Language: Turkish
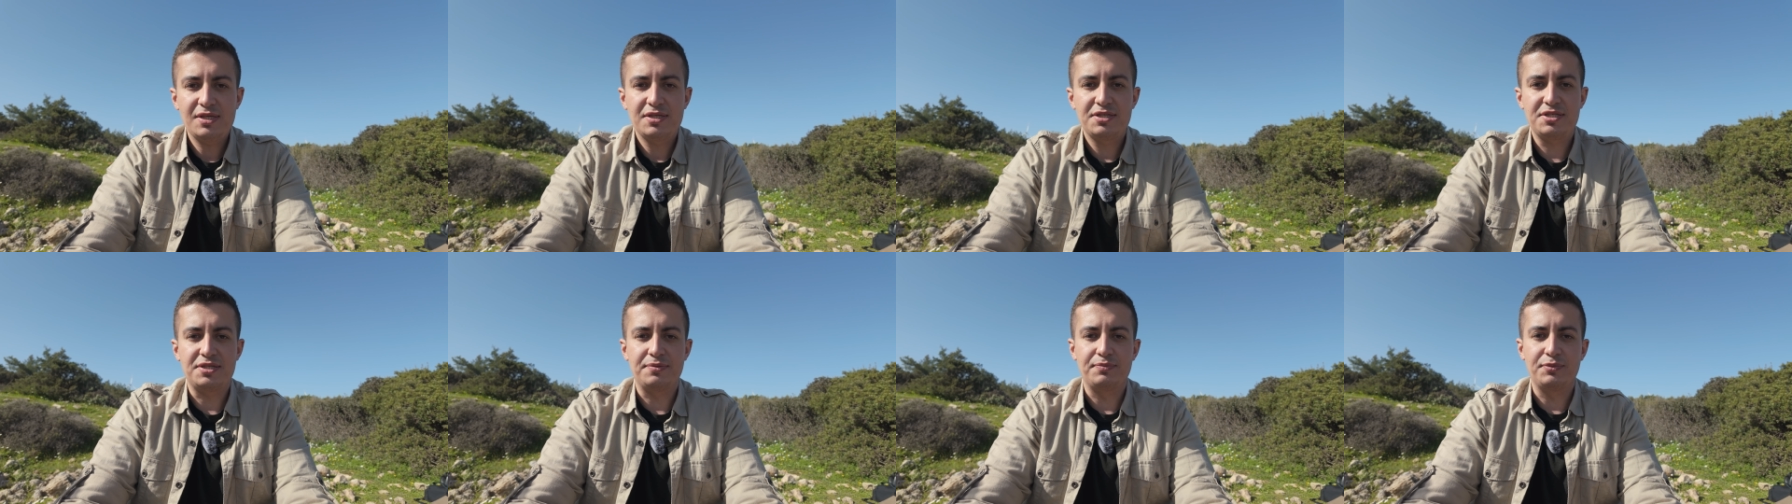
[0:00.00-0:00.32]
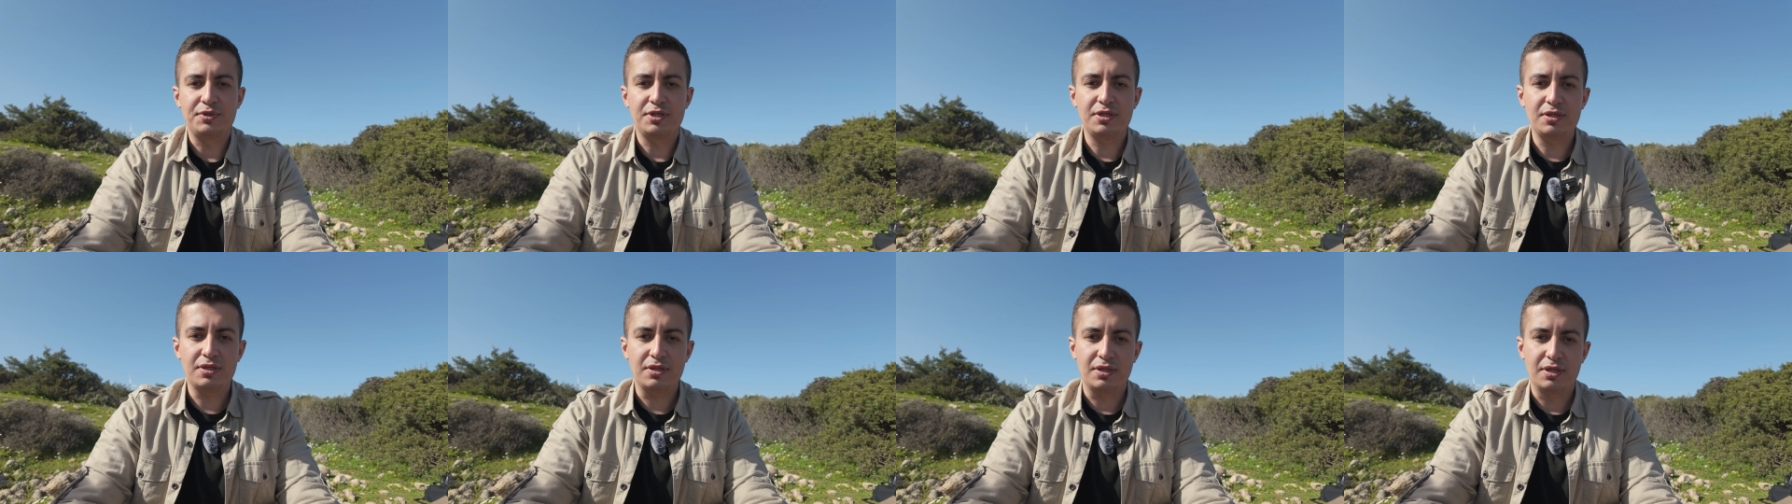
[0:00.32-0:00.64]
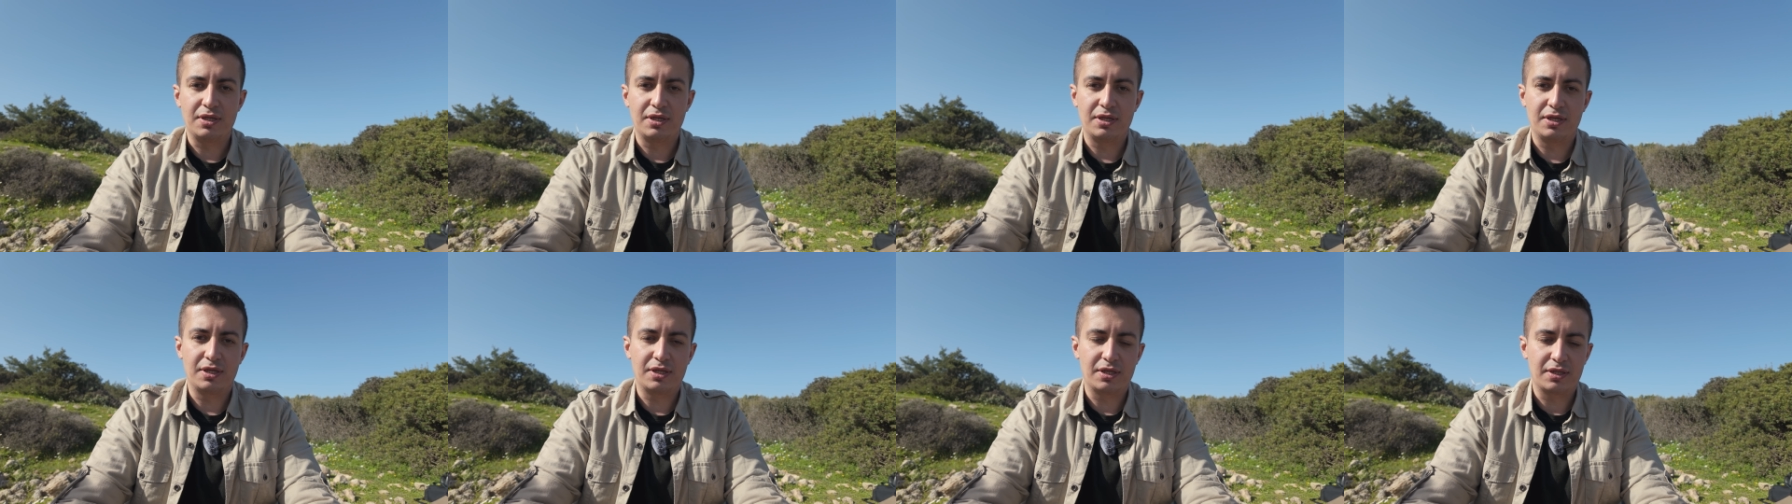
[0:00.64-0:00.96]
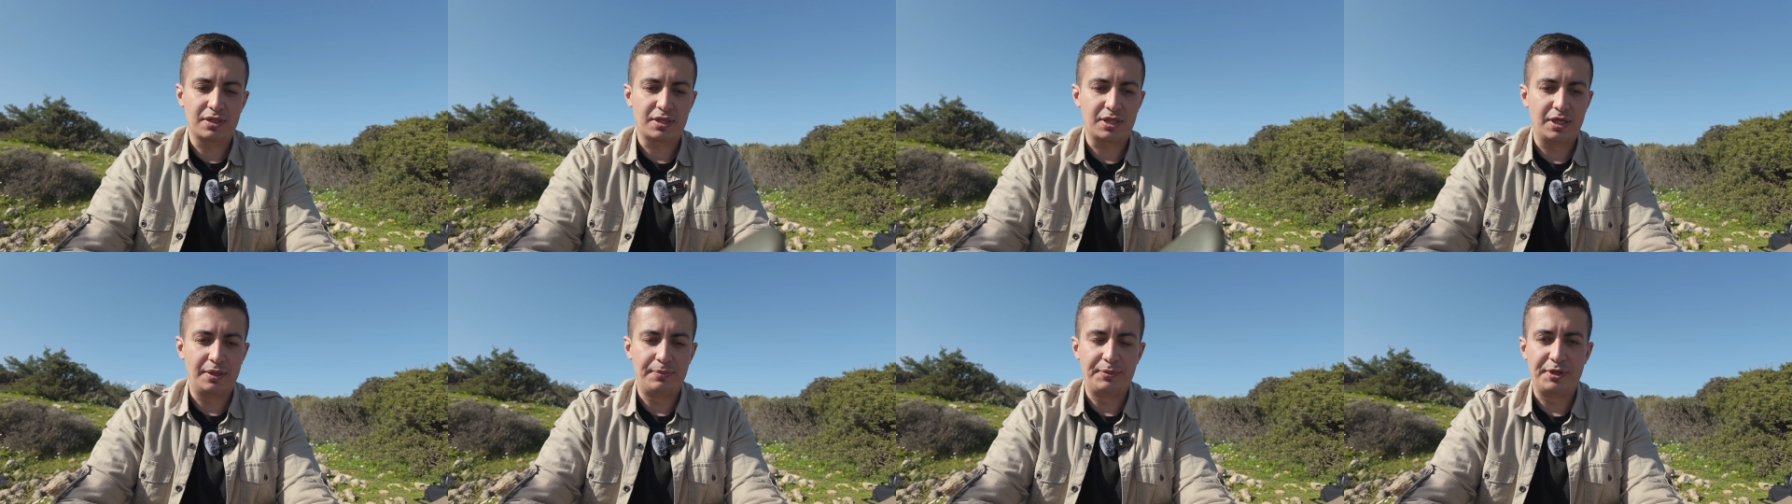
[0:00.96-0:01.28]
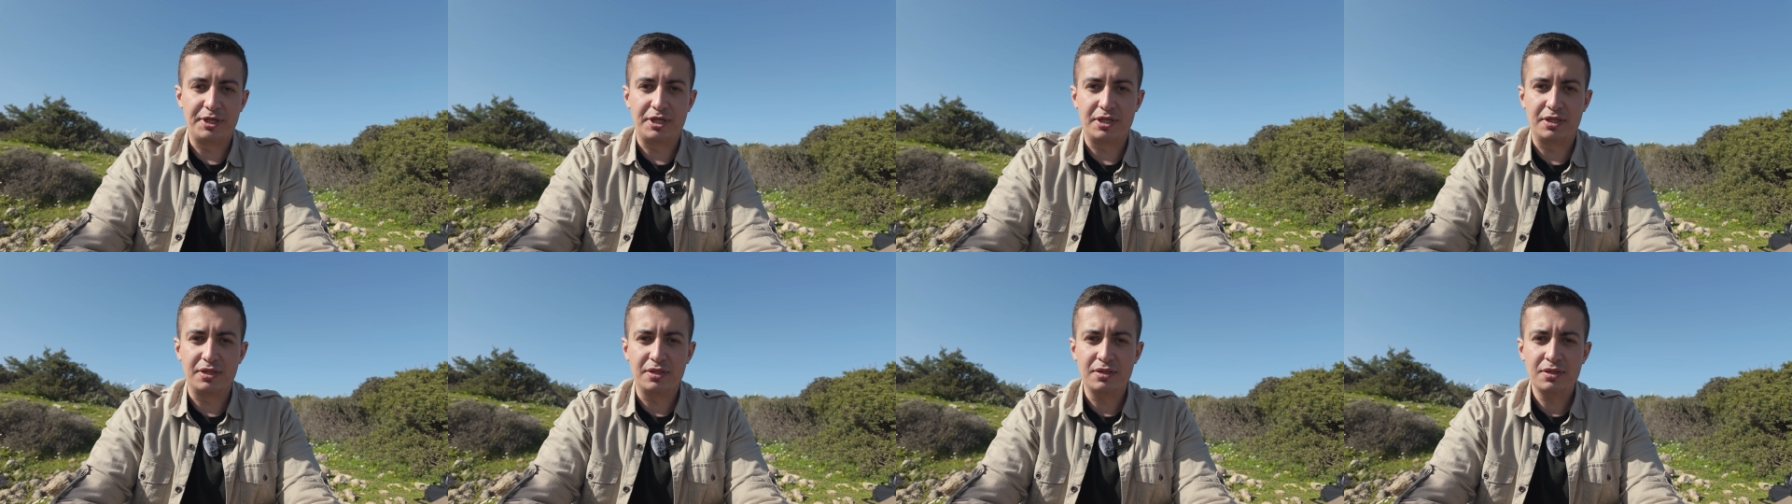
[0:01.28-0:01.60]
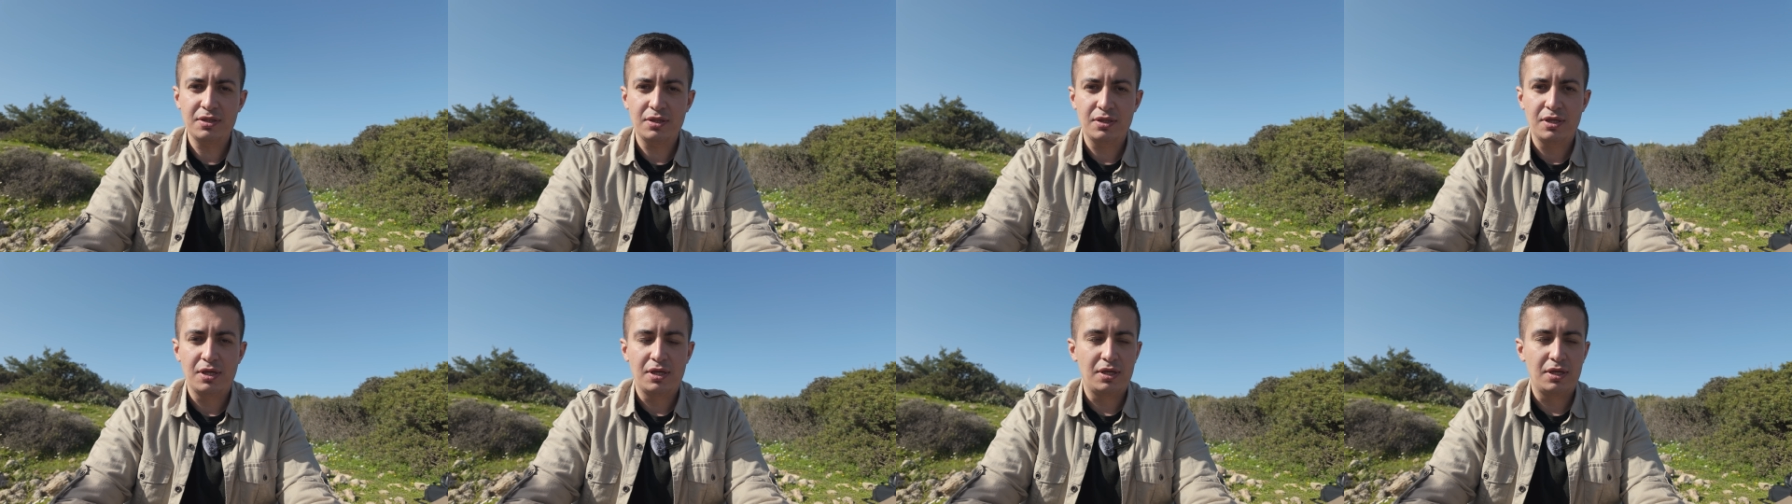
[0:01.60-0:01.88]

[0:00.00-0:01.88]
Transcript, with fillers: Şimdi e, kameranın